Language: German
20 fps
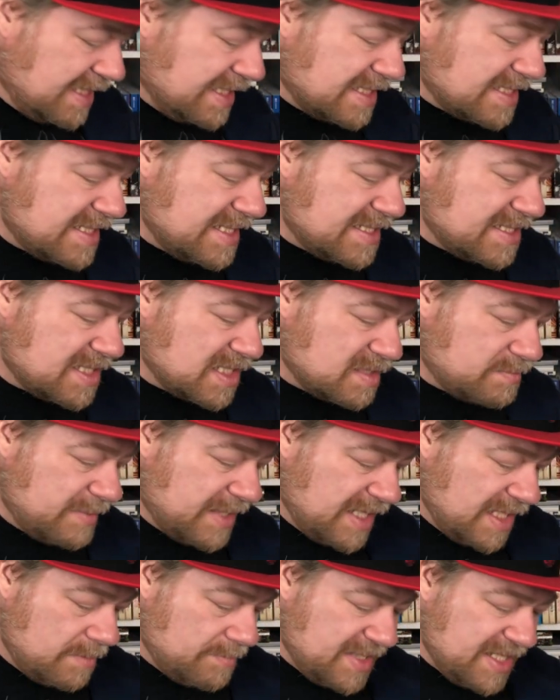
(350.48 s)
das letzte
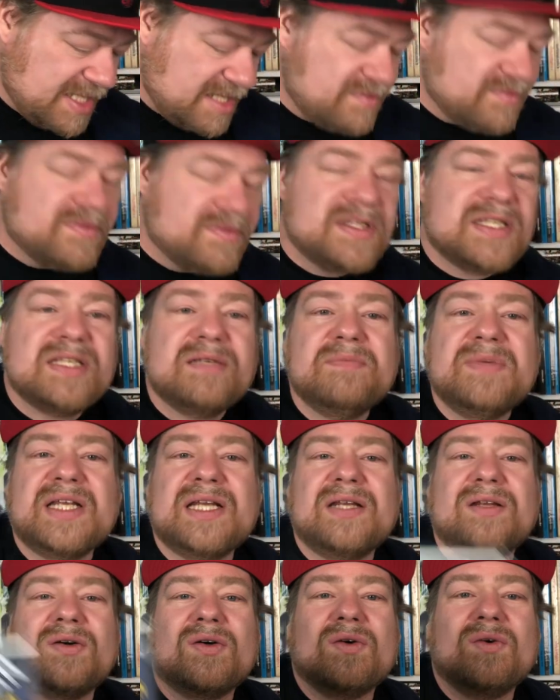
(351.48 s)
Spider-Man-Heft, was ich mir
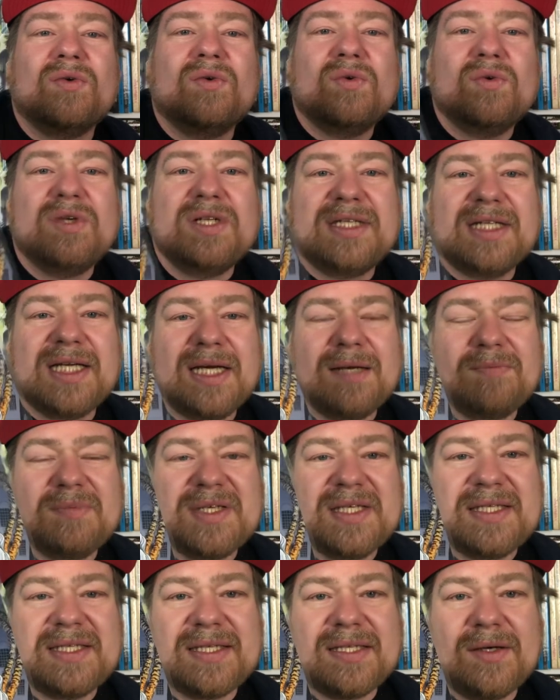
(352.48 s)
dann noch geholt habe,
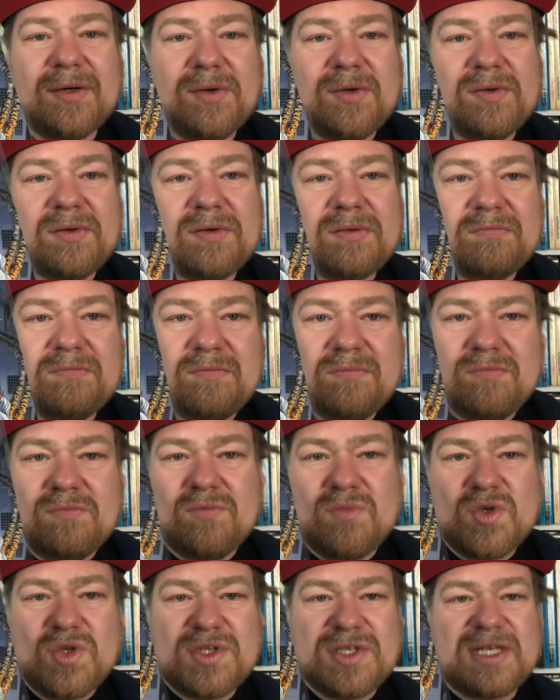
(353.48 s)
ist auch,
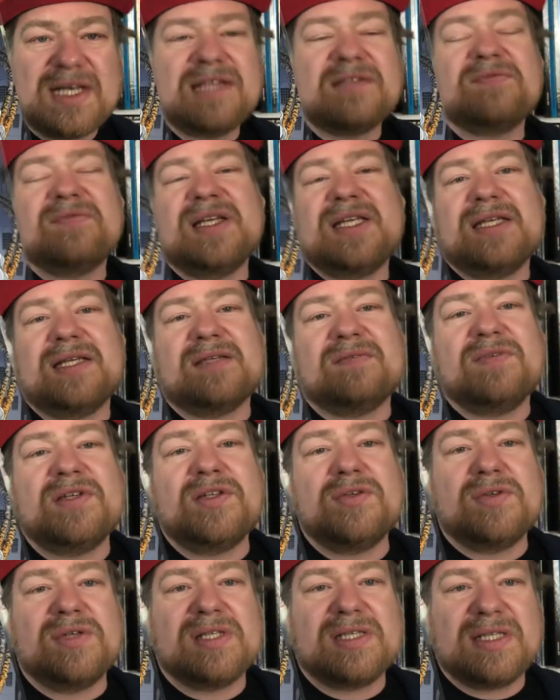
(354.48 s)
müsste, also wenn ich das
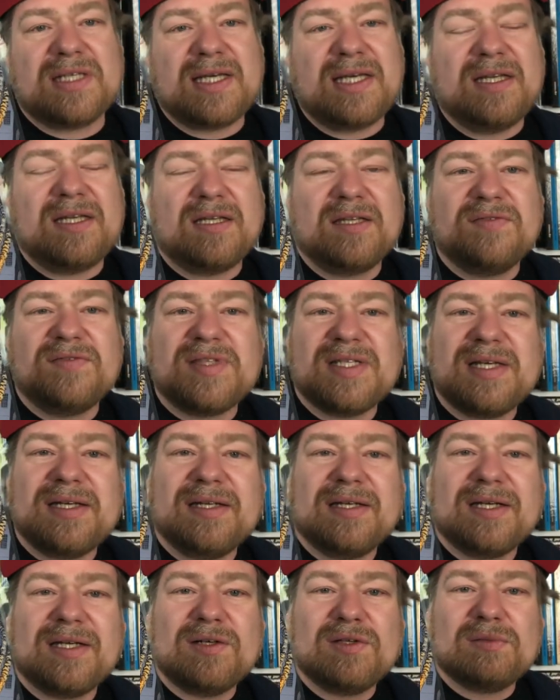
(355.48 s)
Video jetzt relativ
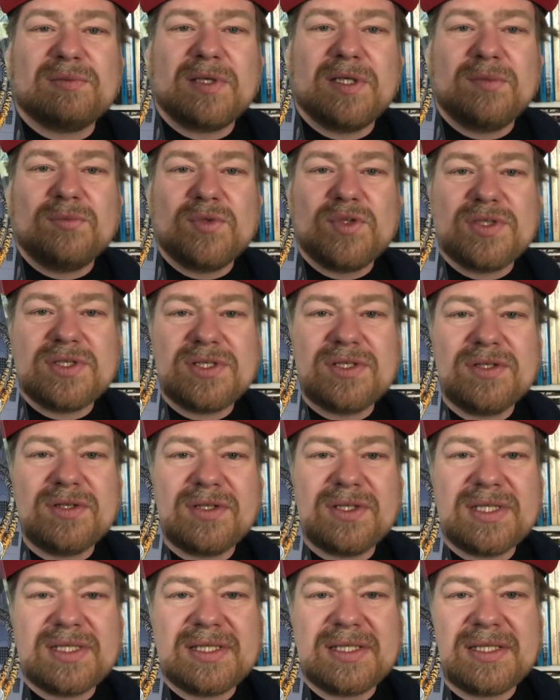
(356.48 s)
zeitnah rausbringe, müsste es
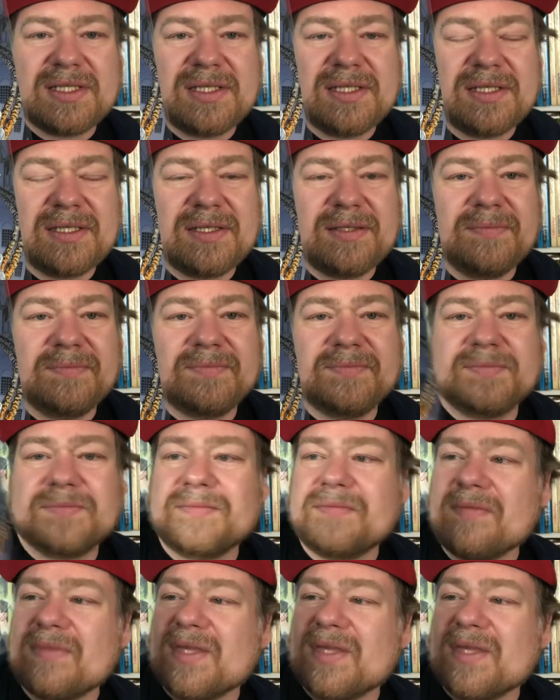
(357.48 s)
noch das ähm,